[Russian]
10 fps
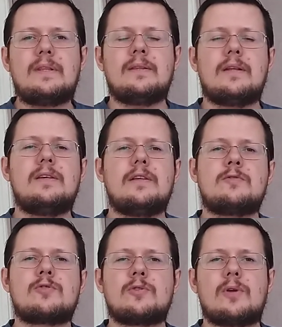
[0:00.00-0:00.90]

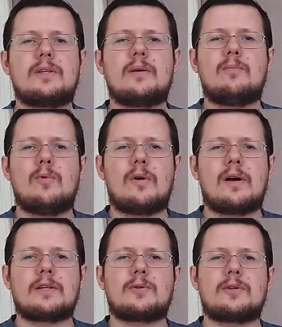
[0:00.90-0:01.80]
Надеяться нужно только на Бога,
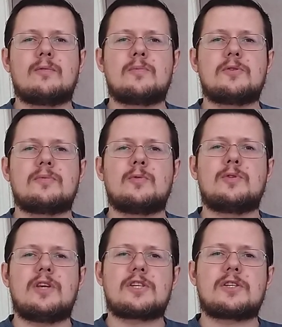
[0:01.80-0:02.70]
который, в общем-то, и
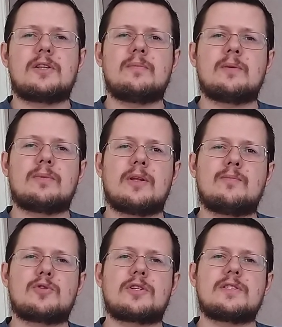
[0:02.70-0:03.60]
утешит именно
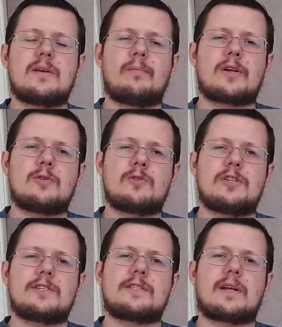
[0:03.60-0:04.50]
потому, что сам прошел
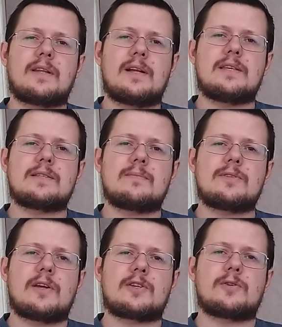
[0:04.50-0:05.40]
через страдания и сам
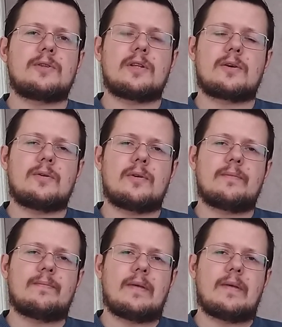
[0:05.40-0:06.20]
знает, что это такое.